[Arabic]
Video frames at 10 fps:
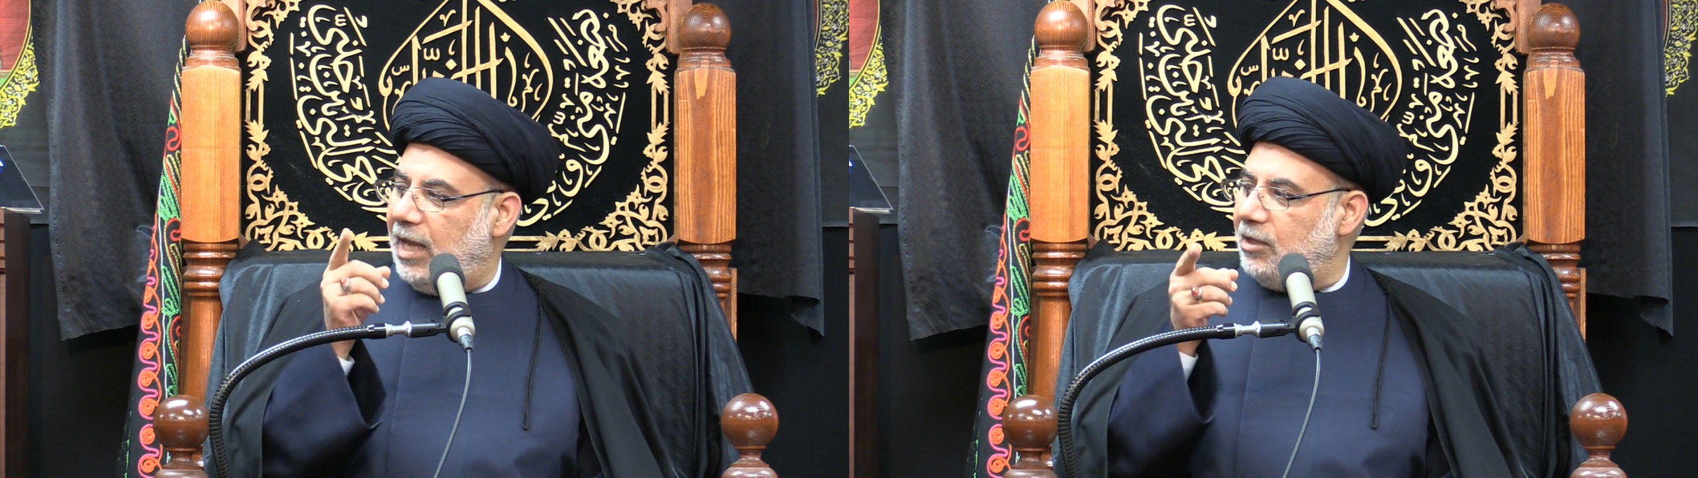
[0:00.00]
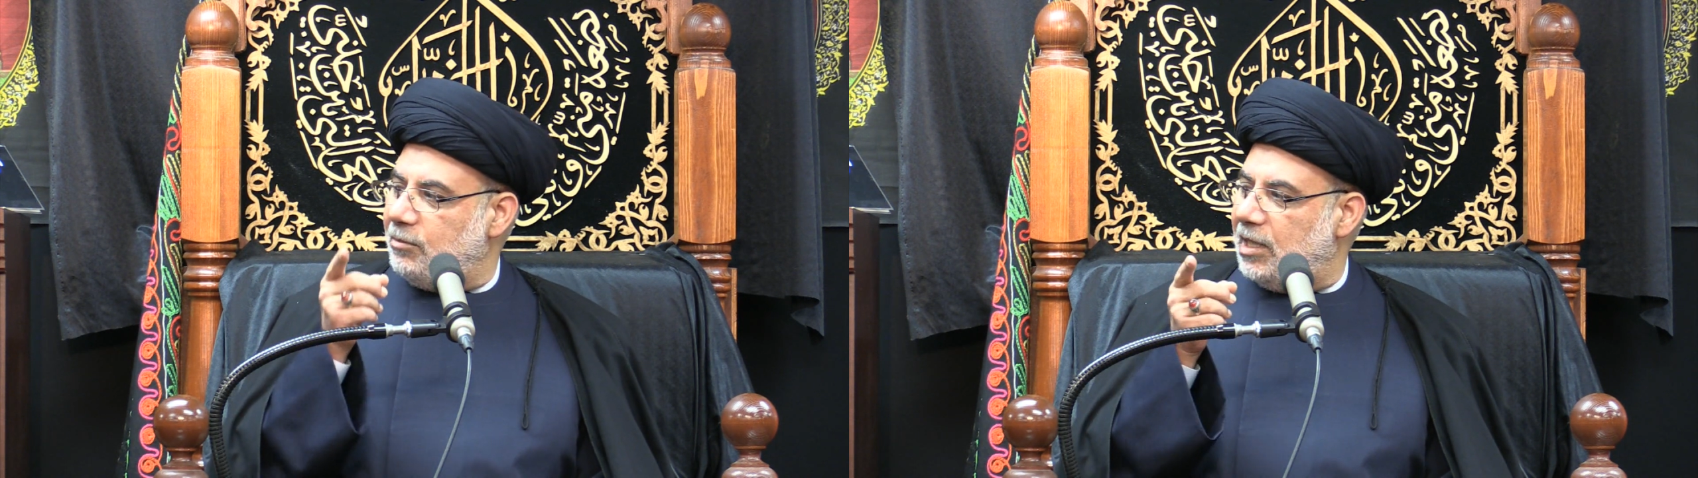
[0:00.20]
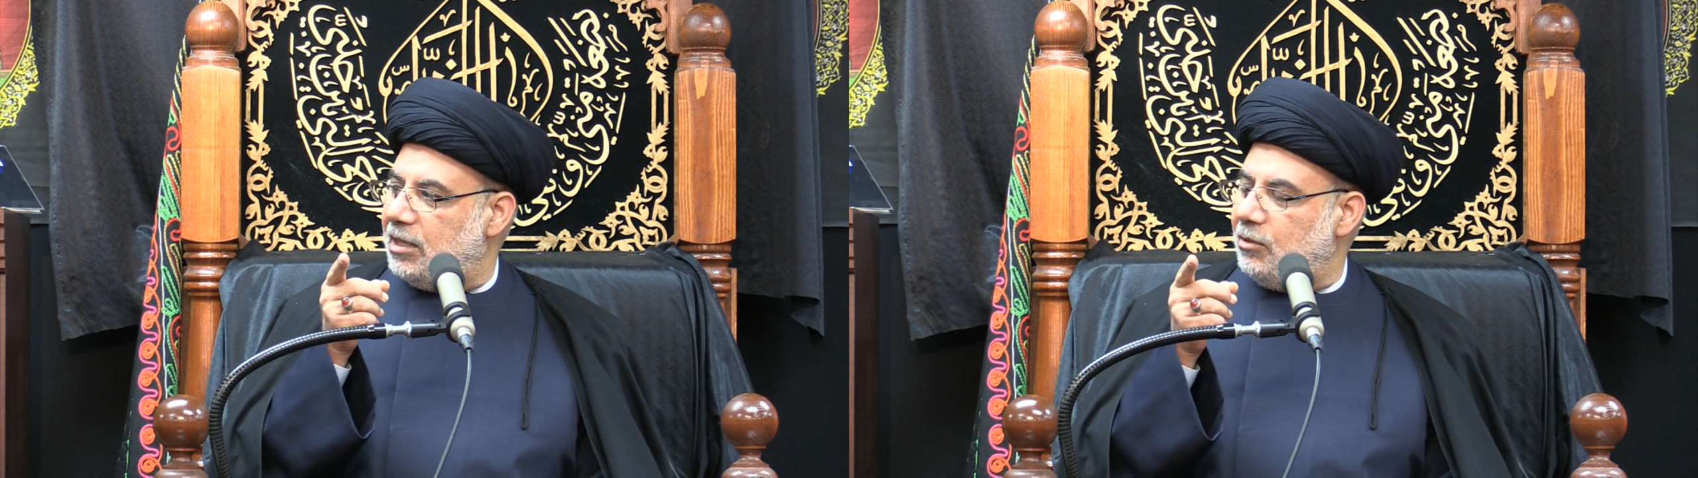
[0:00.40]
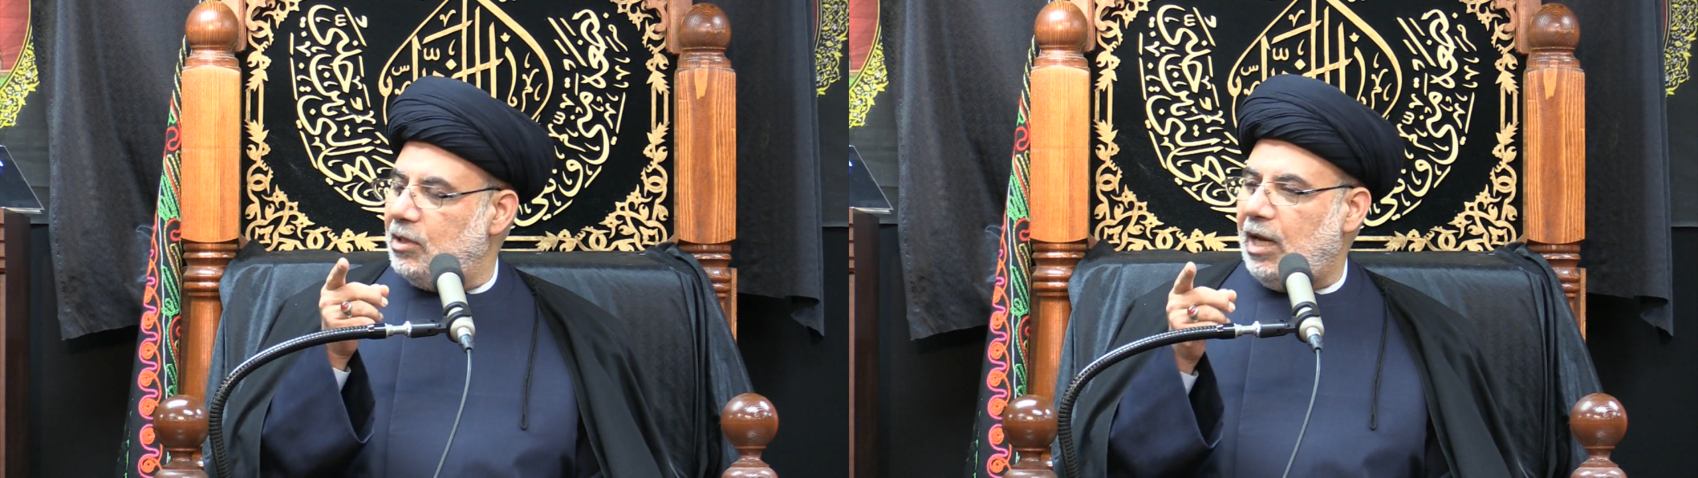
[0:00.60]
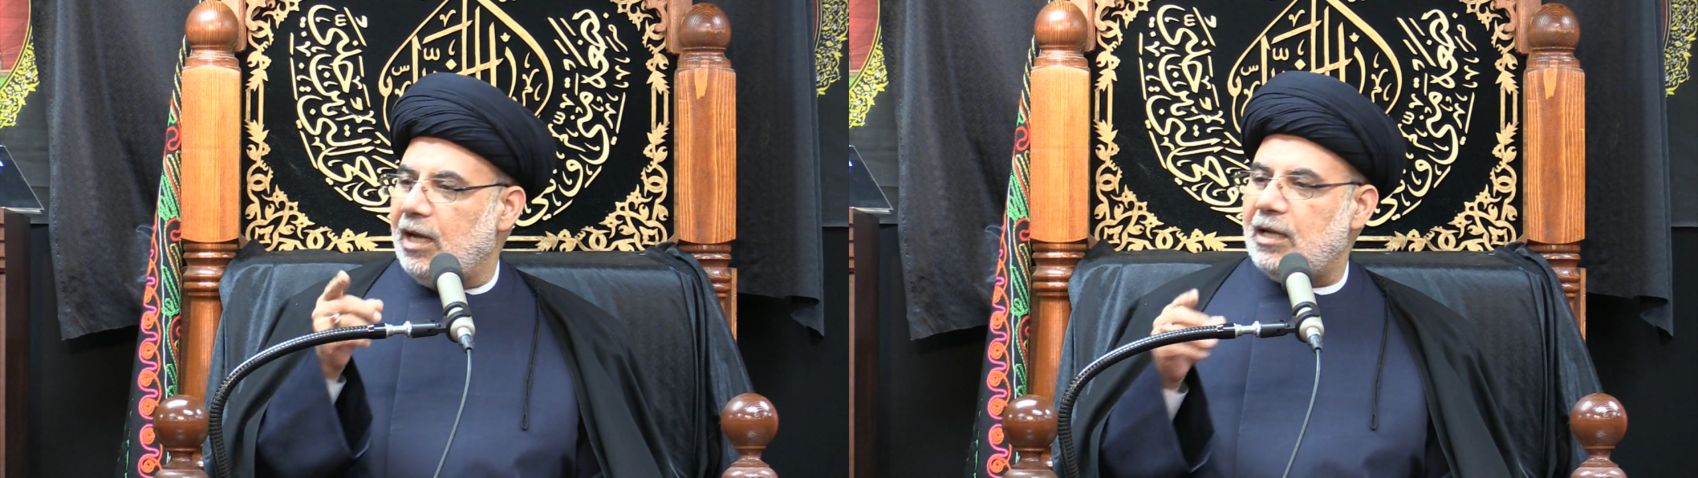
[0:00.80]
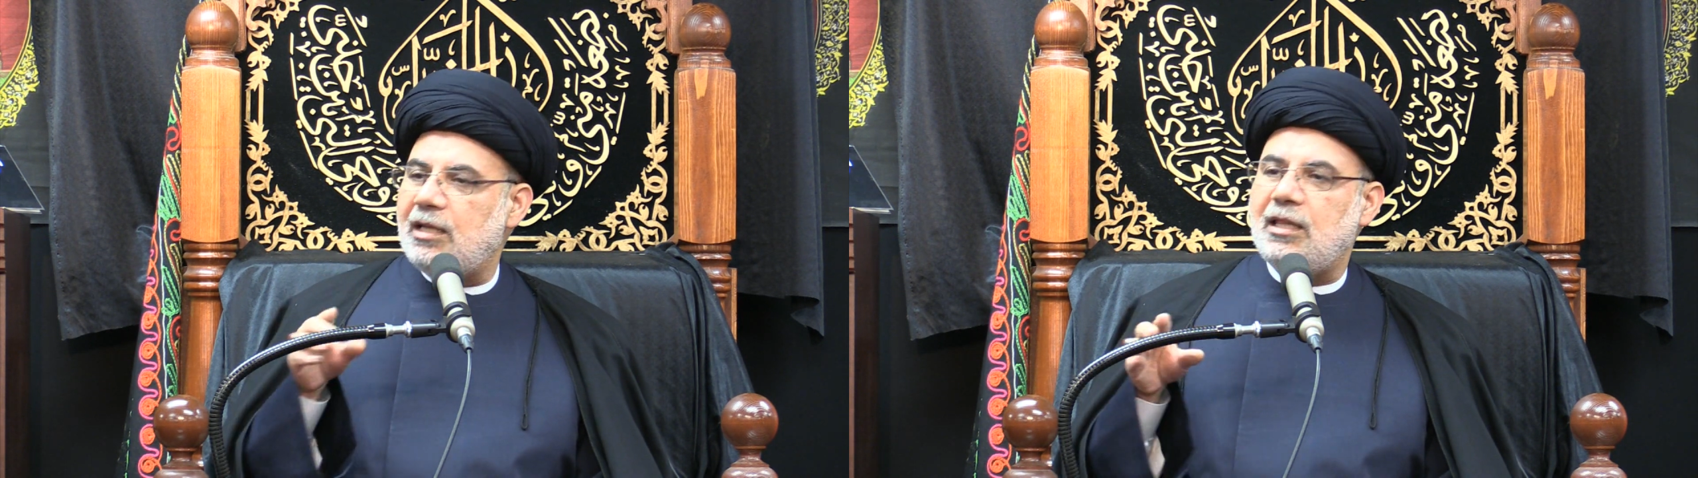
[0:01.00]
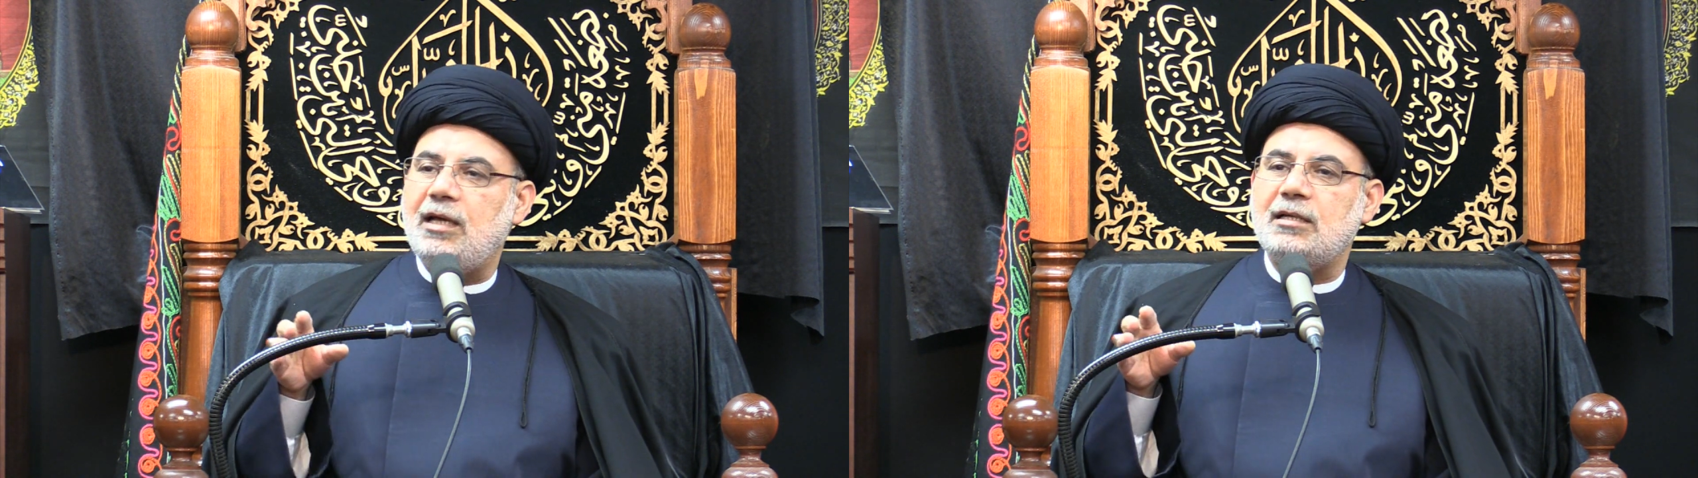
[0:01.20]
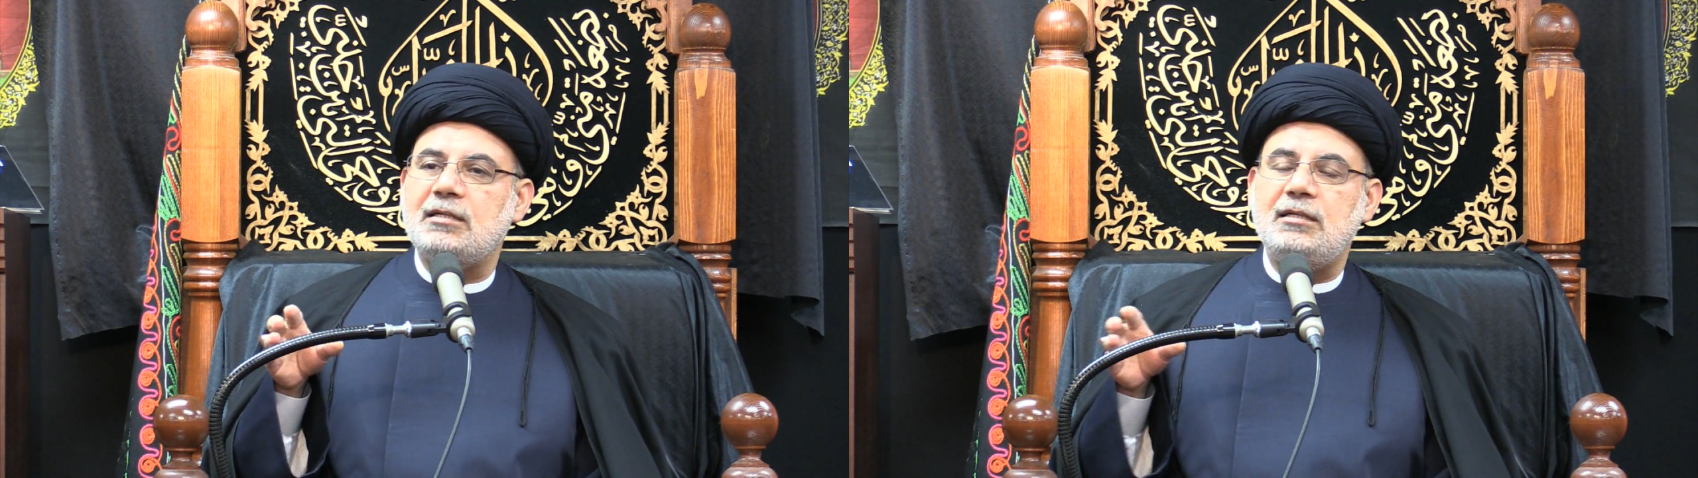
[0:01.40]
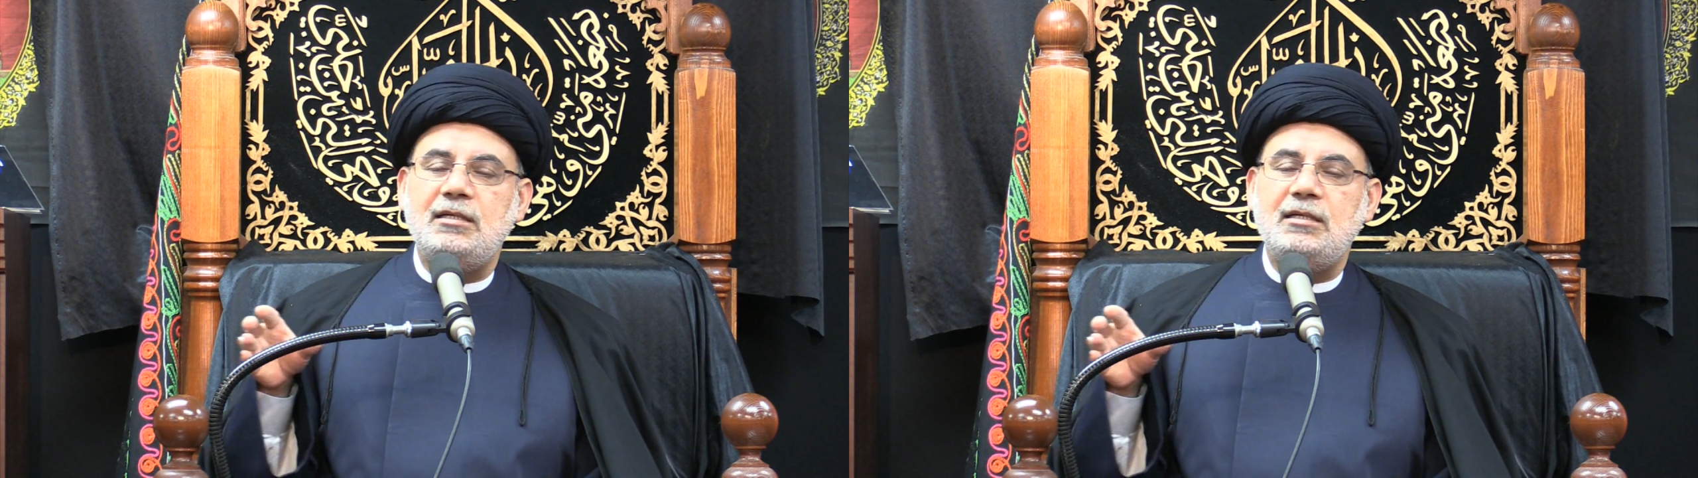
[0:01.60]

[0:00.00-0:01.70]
يمثل الحق إذا